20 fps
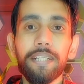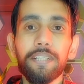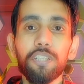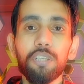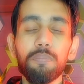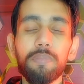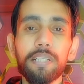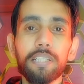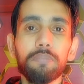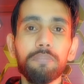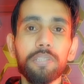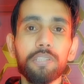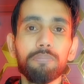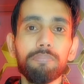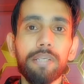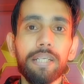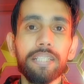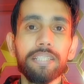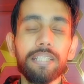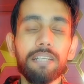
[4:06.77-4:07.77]
डेट ऑफ बर्थ
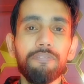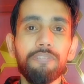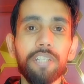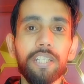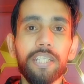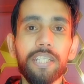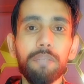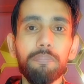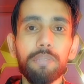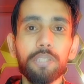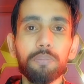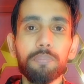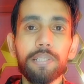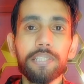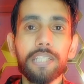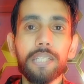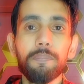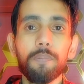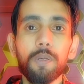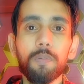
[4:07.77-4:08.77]
मिसमैच या फिर नेम
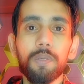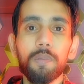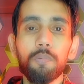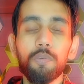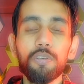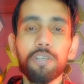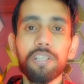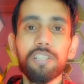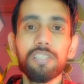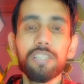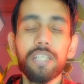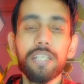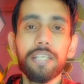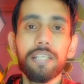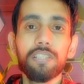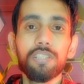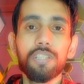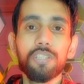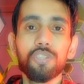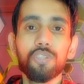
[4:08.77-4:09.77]
मिसमैच की प्रॉब्लम को किस
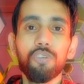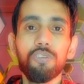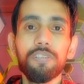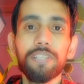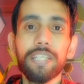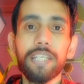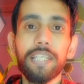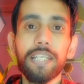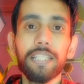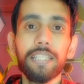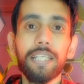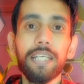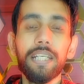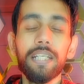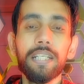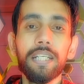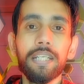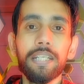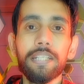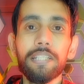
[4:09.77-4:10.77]
तरीके से सॉल्व किया जाता
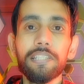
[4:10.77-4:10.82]
है